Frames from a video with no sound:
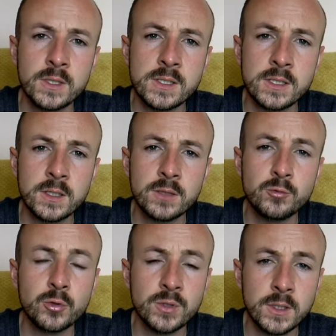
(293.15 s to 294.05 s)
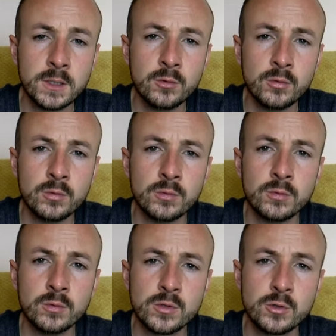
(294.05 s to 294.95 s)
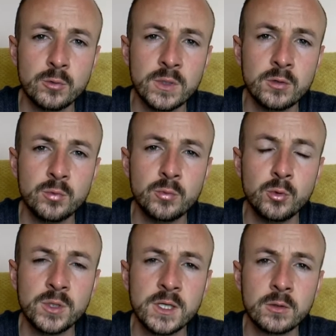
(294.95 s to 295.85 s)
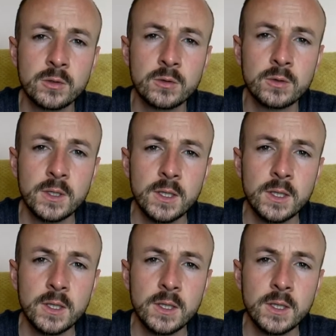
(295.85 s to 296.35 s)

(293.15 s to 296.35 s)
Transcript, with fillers: et c'est l'un des pionniers dans ce domaine depuis plus de 40 ans.